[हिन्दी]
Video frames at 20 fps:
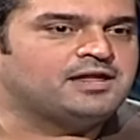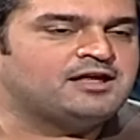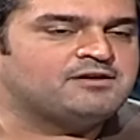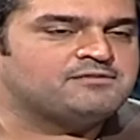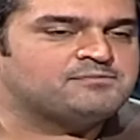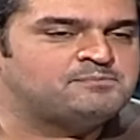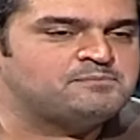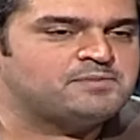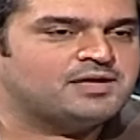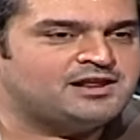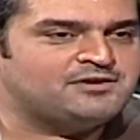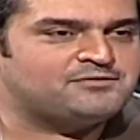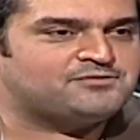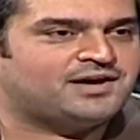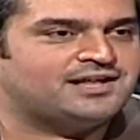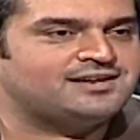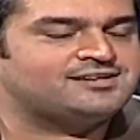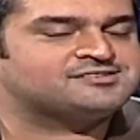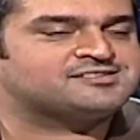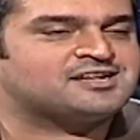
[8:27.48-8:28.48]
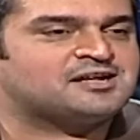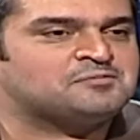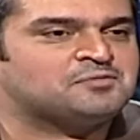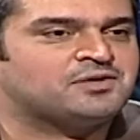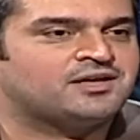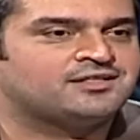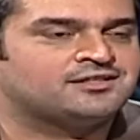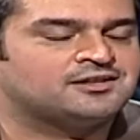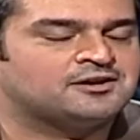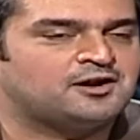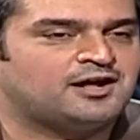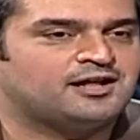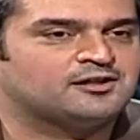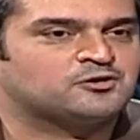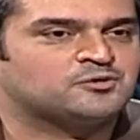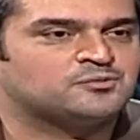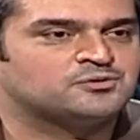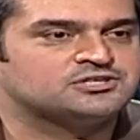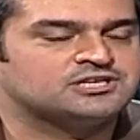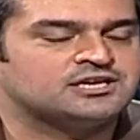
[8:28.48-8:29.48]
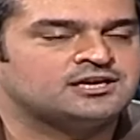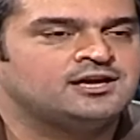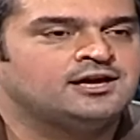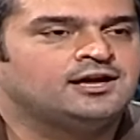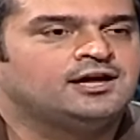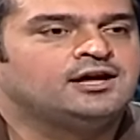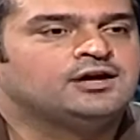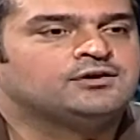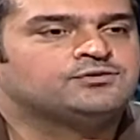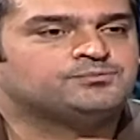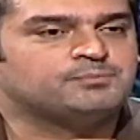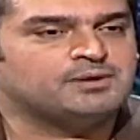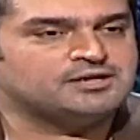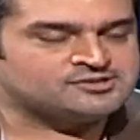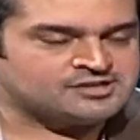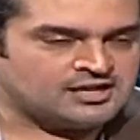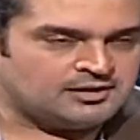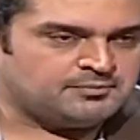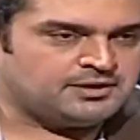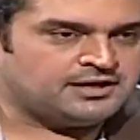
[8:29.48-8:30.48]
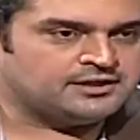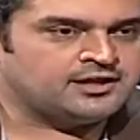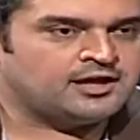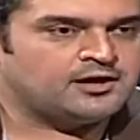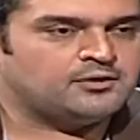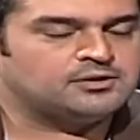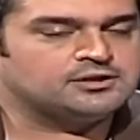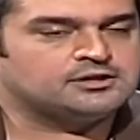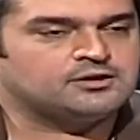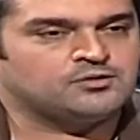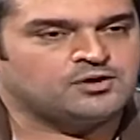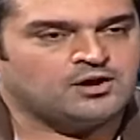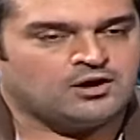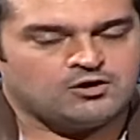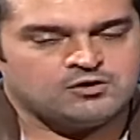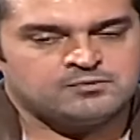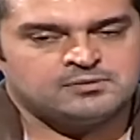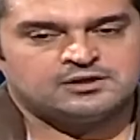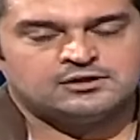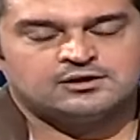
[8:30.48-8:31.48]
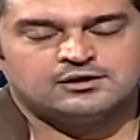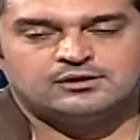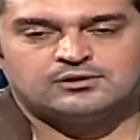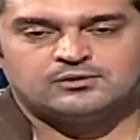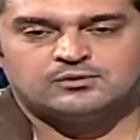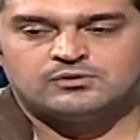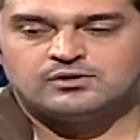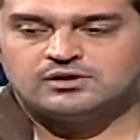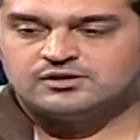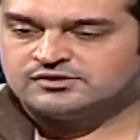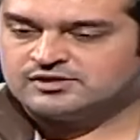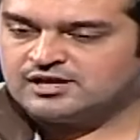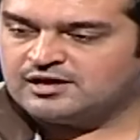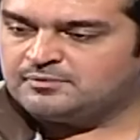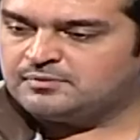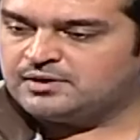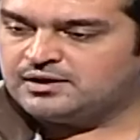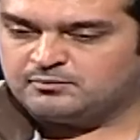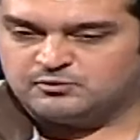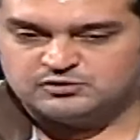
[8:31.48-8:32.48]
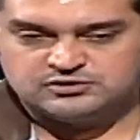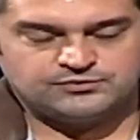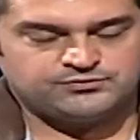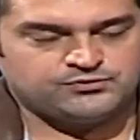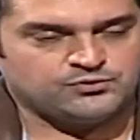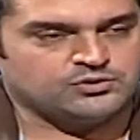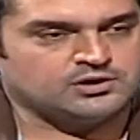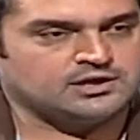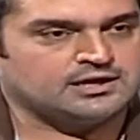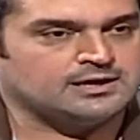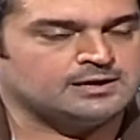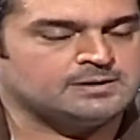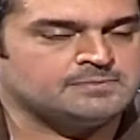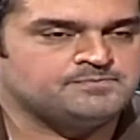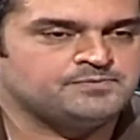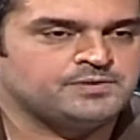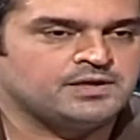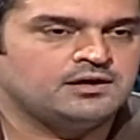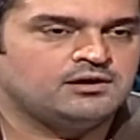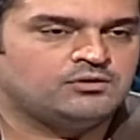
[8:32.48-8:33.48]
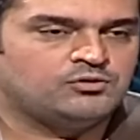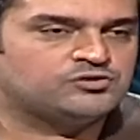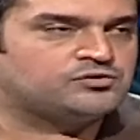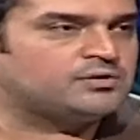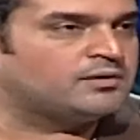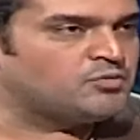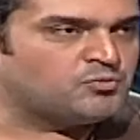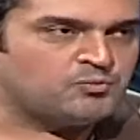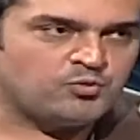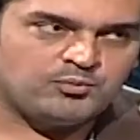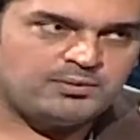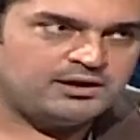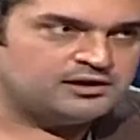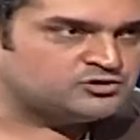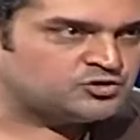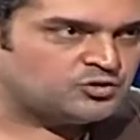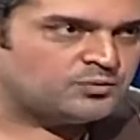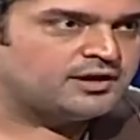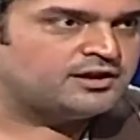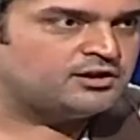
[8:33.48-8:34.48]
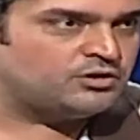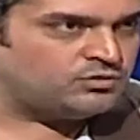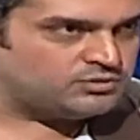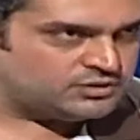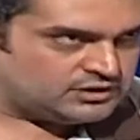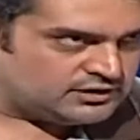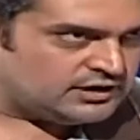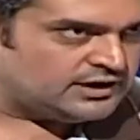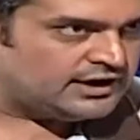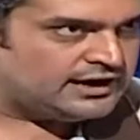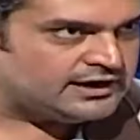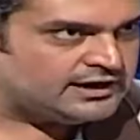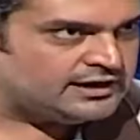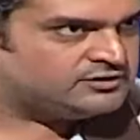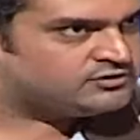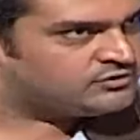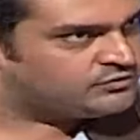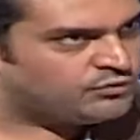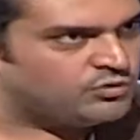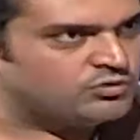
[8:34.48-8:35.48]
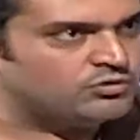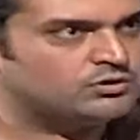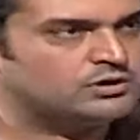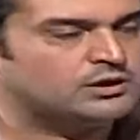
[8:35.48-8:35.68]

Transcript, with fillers: मेरे मेरे वालिद साहब ने एक दिन रात को मुझे मैं सांबाद गया हुआ था वो लाहौर में थे तो उन्होंने सांबा मुझे फ़ोन किया उस वक्त वो मोबाइल शोबाइल नहीं होते थे लैंडलाइन से फ़ोन हाँ